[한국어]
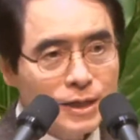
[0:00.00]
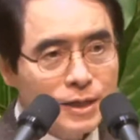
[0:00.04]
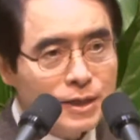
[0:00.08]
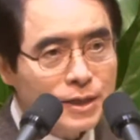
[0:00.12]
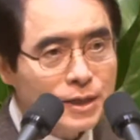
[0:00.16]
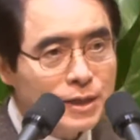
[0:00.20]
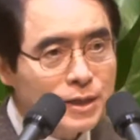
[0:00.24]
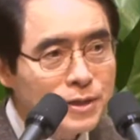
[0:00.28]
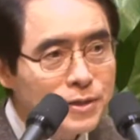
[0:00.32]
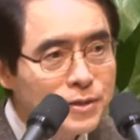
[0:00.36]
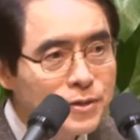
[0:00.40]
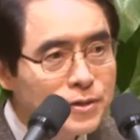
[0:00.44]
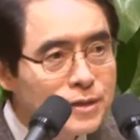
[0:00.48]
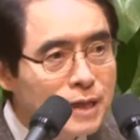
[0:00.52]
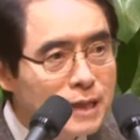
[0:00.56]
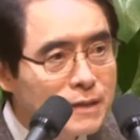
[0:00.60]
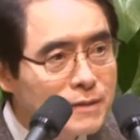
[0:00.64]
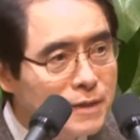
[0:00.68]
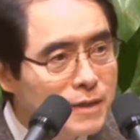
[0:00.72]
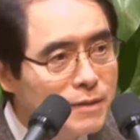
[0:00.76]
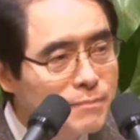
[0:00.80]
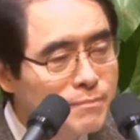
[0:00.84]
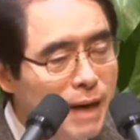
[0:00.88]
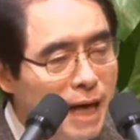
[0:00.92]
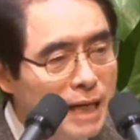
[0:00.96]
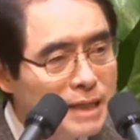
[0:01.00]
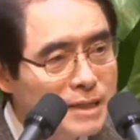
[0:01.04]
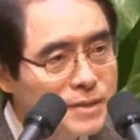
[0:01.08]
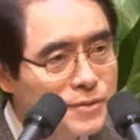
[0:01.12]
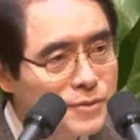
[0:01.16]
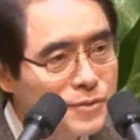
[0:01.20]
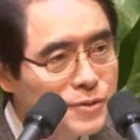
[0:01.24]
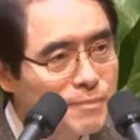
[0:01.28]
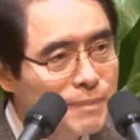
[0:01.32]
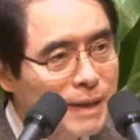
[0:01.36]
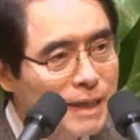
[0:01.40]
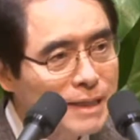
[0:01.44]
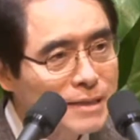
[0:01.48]
이 여자들이 많이
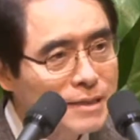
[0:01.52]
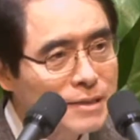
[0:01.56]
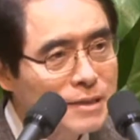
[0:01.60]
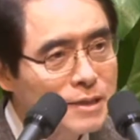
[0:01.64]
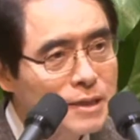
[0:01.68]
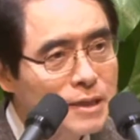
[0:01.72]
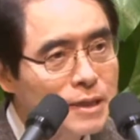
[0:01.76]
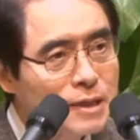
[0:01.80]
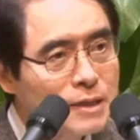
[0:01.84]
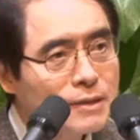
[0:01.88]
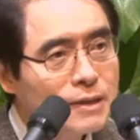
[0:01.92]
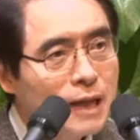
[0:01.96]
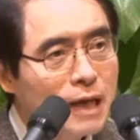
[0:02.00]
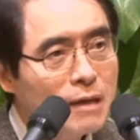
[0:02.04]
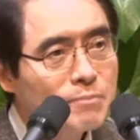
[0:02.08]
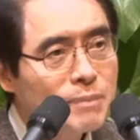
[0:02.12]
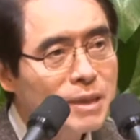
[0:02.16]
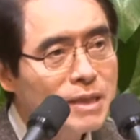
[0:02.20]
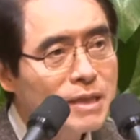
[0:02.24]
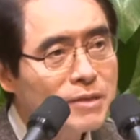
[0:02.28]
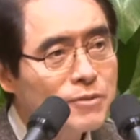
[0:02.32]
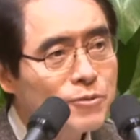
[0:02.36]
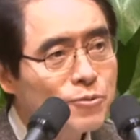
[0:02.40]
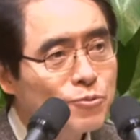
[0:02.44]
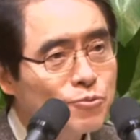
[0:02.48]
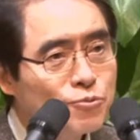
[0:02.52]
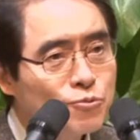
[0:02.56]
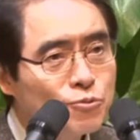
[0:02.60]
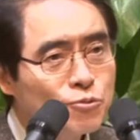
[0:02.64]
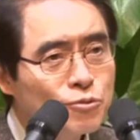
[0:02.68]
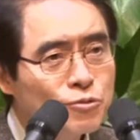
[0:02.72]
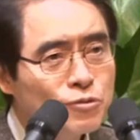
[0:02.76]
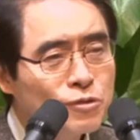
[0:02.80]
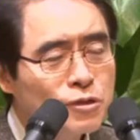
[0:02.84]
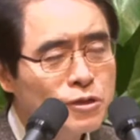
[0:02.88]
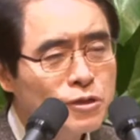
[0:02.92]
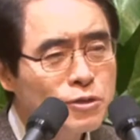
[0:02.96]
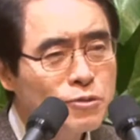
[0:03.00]
있지만은 날마다 주
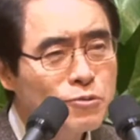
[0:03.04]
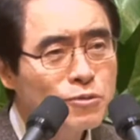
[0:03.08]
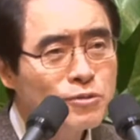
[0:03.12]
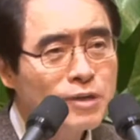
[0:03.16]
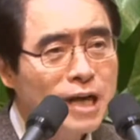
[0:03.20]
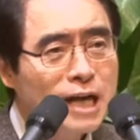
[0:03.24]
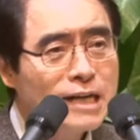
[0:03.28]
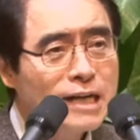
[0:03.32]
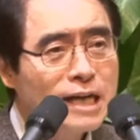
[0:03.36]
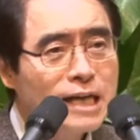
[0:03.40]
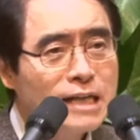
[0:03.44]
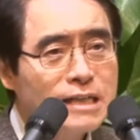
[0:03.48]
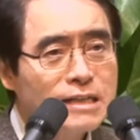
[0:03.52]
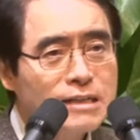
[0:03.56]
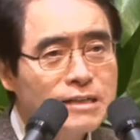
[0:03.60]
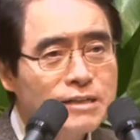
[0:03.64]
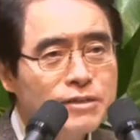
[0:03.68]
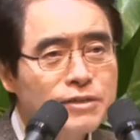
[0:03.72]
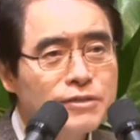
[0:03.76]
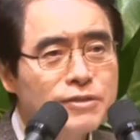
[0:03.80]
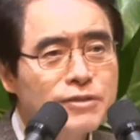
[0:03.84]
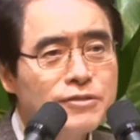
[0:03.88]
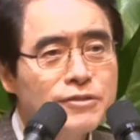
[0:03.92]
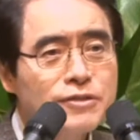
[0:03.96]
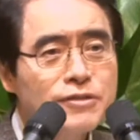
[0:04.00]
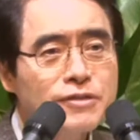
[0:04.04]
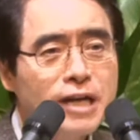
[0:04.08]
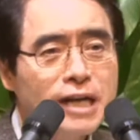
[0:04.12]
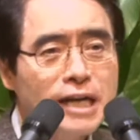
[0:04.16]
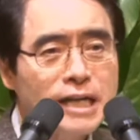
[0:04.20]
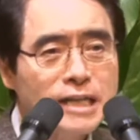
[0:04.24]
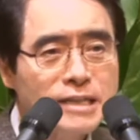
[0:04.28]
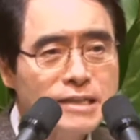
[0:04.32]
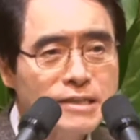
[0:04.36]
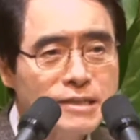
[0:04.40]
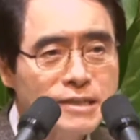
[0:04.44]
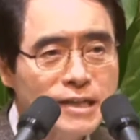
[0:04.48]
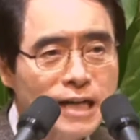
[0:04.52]
터지고 살아가는 그런 여자가
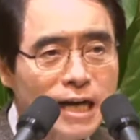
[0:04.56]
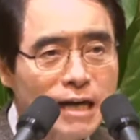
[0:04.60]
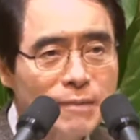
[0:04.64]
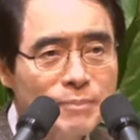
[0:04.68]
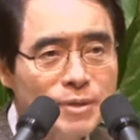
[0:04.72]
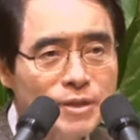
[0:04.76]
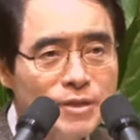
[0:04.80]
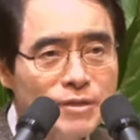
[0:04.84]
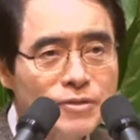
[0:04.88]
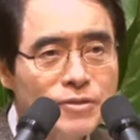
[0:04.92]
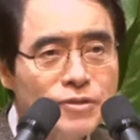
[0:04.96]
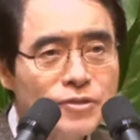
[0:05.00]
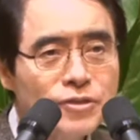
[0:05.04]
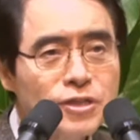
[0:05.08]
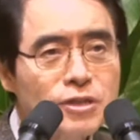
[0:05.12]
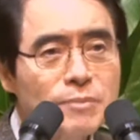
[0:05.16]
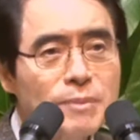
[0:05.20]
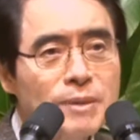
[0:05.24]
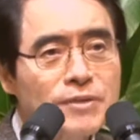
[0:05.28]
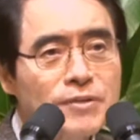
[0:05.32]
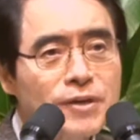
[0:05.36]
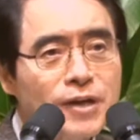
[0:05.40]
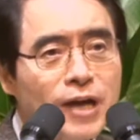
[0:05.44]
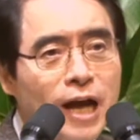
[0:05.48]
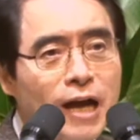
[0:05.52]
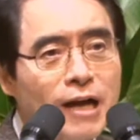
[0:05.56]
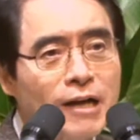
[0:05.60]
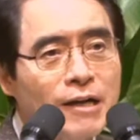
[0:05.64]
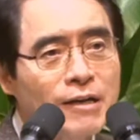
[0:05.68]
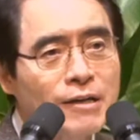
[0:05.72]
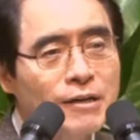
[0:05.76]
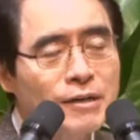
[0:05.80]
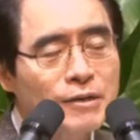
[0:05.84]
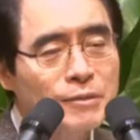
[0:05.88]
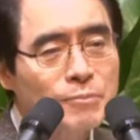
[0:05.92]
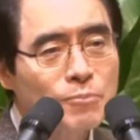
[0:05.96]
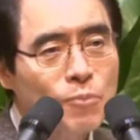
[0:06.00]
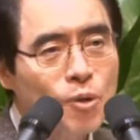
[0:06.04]
있는가 하면은 집에서
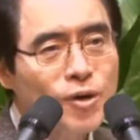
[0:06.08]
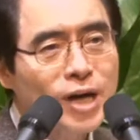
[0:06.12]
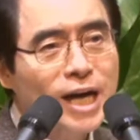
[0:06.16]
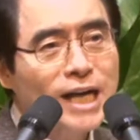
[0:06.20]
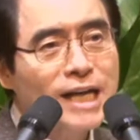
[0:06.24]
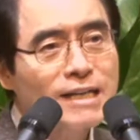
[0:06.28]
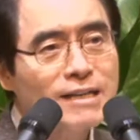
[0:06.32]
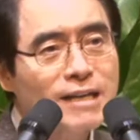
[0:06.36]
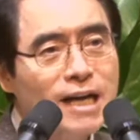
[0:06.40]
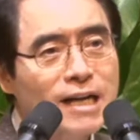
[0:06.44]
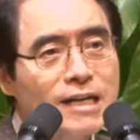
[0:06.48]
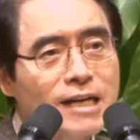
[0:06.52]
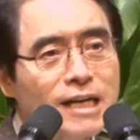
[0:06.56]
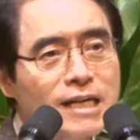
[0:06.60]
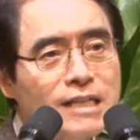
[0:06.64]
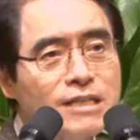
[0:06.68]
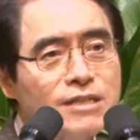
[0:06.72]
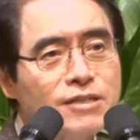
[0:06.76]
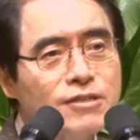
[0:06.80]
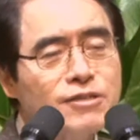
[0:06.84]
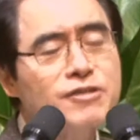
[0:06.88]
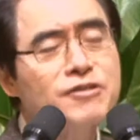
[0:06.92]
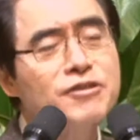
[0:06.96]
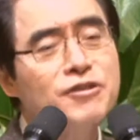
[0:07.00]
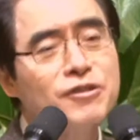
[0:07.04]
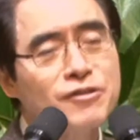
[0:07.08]
행복하게 살아가는 그런